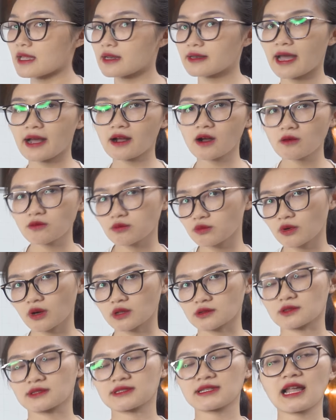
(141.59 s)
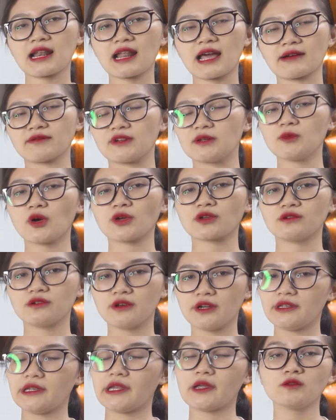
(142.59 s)
đã không còn xa lạ với mọi
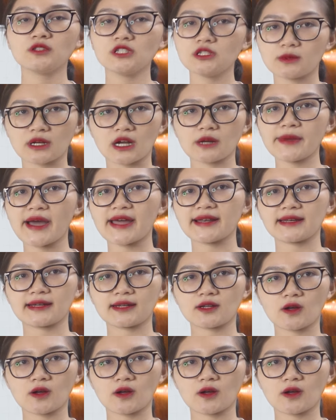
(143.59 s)
người nếu như mà các bạn